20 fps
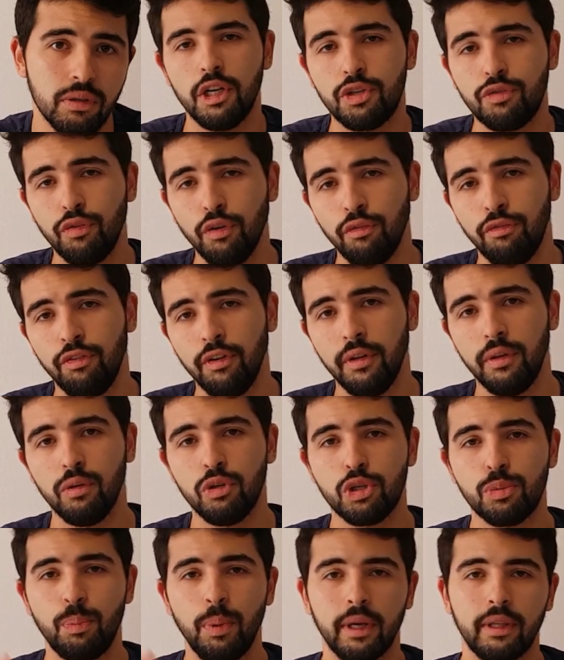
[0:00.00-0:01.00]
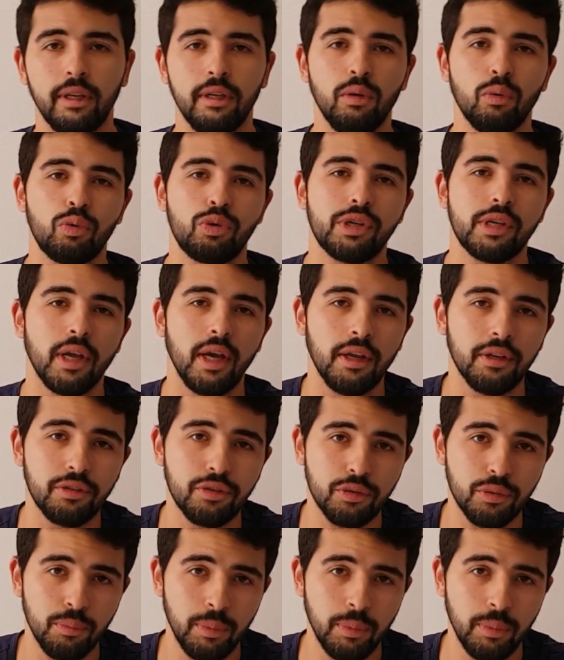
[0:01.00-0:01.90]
Este foi o vídeo, espero que tenham gostado.